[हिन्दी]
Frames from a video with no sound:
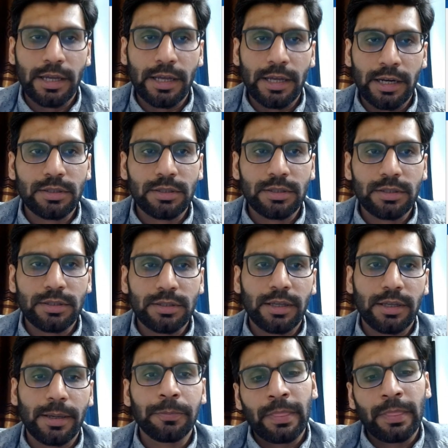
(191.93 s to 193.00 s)
तो
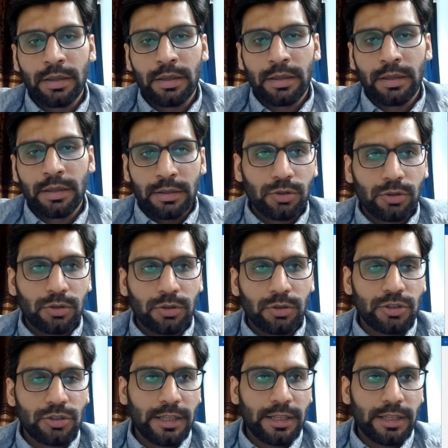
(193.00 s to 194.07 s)
चलते हैं हम
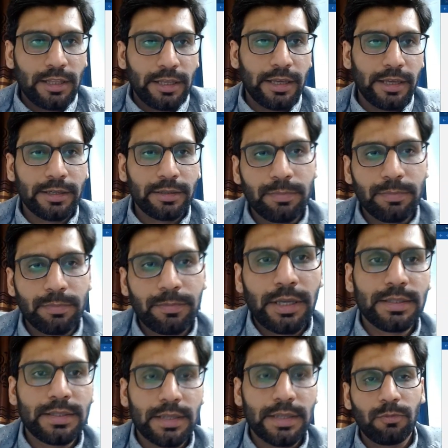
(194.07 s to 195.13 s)
अपने साइन अप फॉर्म
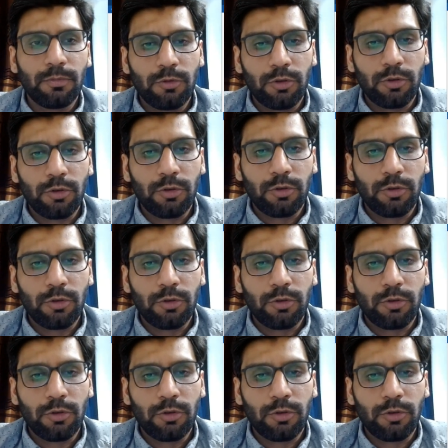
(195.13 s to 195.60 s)
की तरफ